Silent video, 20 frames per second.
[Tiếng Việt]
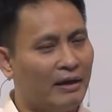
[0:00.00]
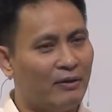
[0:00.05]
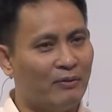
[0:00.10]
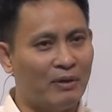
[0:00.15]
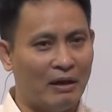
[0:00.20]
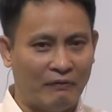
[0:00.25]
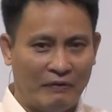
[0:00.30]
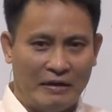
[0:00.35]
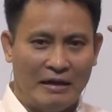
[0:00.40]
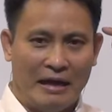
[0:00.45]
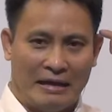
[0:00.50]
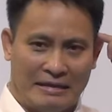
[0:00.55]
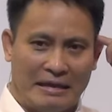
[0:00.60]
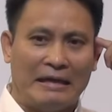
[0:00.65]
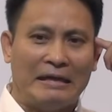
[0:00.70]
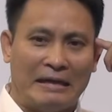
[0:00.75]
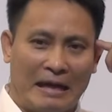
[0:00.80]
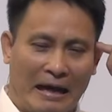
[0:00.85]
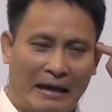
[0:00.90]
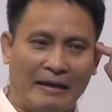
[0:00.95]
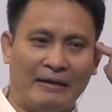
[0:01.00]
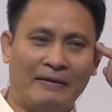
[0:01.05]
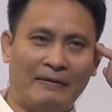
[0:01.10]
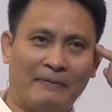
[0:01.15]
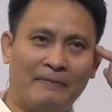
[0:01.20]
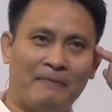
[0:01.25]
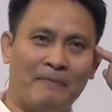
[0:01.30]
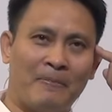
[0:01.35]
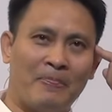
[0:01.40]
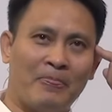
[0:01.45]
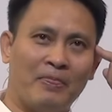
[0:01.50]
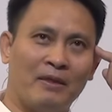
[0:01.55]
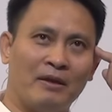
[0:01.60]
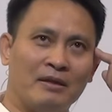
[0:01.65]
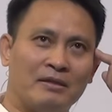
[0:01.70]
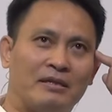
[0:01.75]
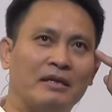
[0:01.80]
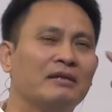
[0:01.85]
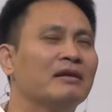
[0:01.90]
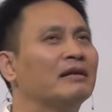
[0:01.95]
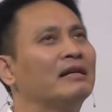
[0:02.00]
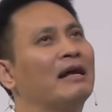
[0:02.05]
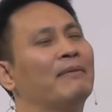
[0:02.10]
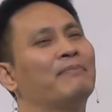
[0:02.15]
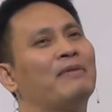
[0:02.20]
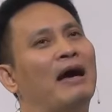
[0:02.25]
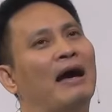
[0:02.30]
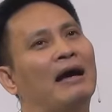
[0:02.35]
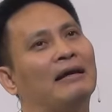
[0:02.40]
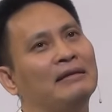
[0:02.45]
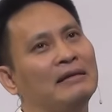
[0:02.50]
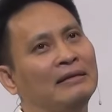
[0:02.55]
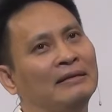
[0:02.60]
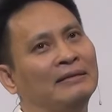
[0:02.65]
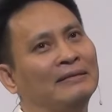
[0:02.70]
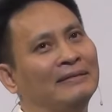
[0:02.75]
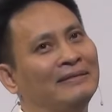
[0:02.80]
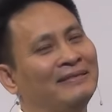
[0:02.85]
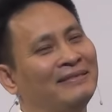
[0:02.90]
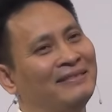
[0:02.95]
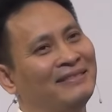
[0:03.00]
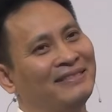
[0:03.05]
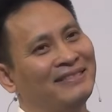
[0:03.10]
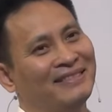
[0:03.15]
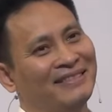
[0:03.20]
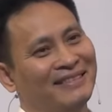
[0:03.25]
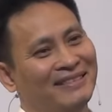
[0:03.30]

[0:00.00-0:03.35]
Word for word: vấn đề này cũng là vấn đề tranh cãi xin đừng ném đá nhé